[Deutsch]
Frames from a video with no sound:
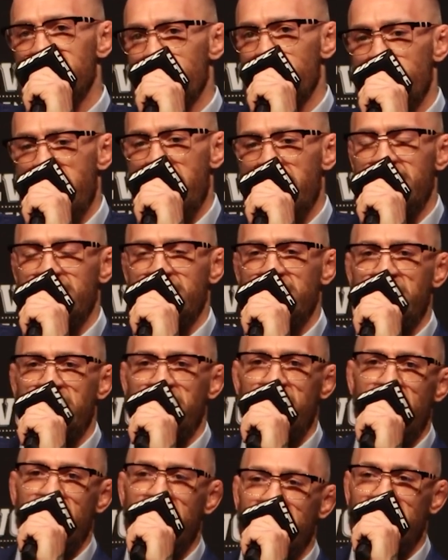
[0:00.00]
Das heißt,
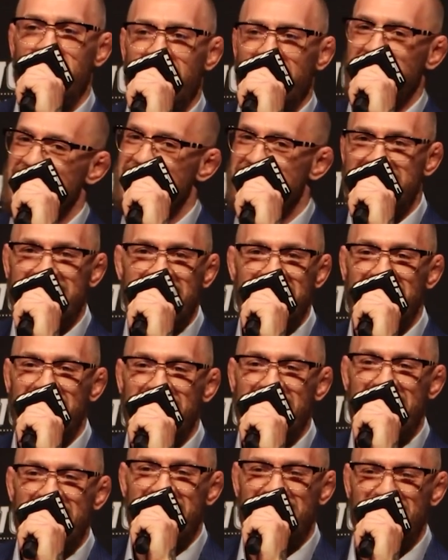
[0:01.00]
vor der dritten Runde
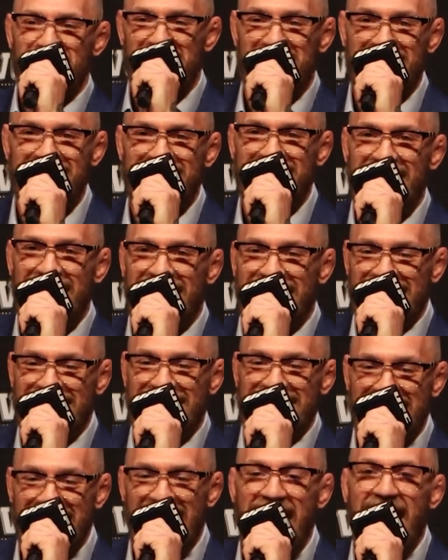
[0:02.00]
oder in der dritten
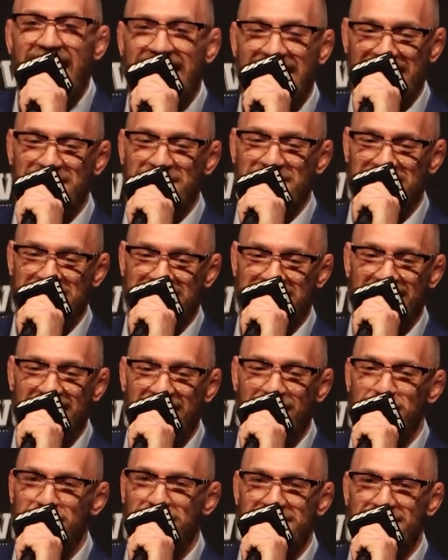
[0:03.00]
Runde wird Poirier
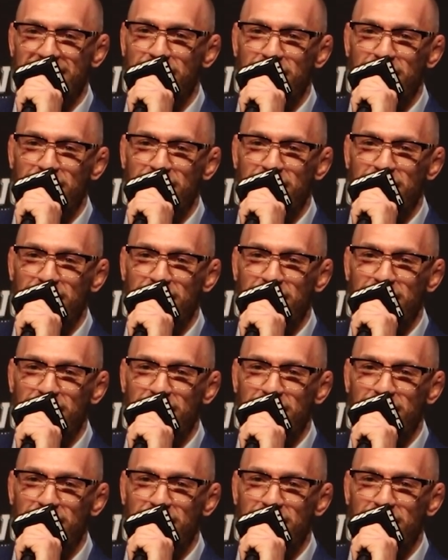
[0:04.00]
gefinisht.